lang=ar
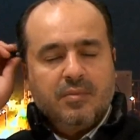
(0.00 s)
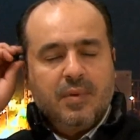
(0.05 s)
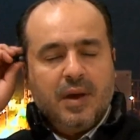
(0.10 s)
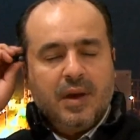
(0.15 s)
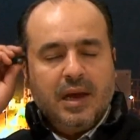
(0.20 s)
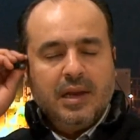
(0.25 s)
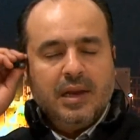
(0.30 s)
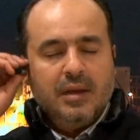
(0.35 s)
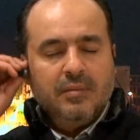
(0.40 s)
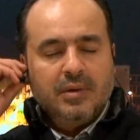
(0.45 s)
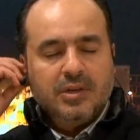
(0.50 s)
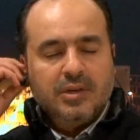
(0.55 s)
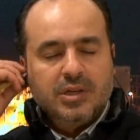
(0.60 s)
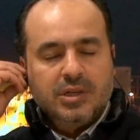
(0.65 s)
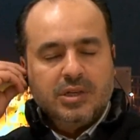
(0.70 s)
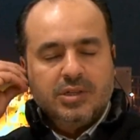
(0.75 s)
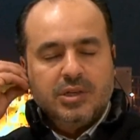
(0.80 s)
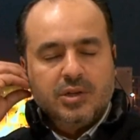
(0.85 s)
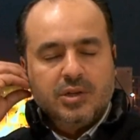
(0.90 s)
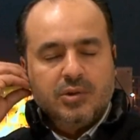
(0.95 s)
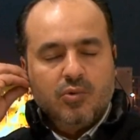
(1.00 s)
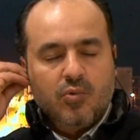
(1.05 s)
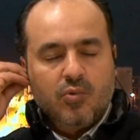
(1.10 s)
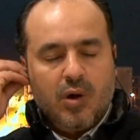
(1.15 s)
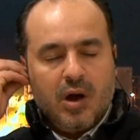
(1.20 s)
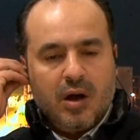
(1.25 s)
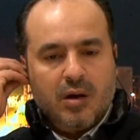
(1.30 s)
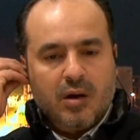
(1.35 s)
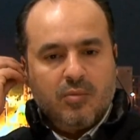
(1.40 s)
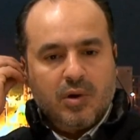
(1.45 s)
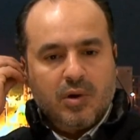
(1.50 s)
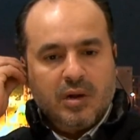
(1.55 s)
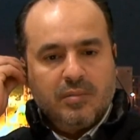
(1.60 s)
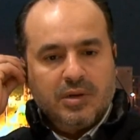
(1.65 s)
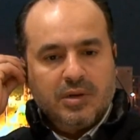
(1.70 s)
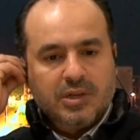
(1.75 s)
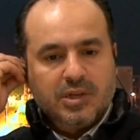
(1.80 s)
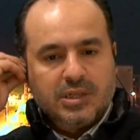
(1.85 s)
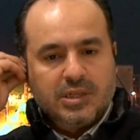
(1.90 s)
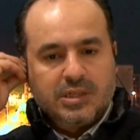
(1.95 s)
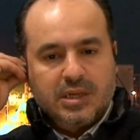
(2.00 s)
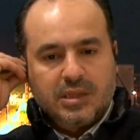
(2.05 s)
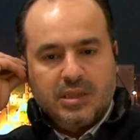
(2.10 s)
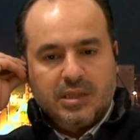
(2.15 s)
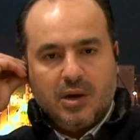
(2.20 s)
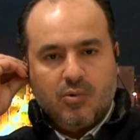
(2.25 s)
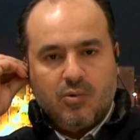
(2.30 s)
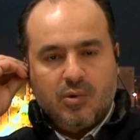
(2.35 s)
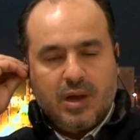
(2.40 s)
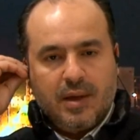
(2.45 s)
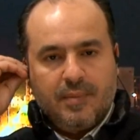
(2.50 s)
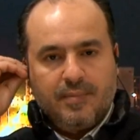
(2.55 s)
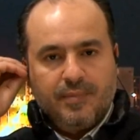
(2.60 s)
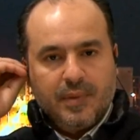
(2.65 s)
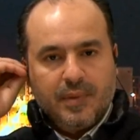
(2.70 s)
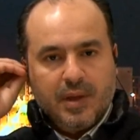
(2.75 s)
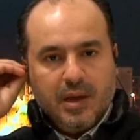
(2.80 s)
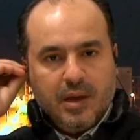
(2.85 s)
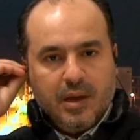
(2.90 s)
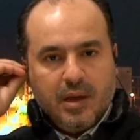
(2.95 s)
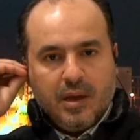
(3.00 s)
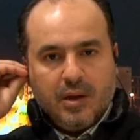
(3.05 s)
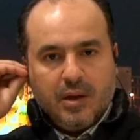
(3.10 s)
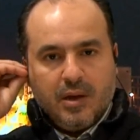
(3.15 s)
تتبع لمجلس النواب ولمجلس الدوله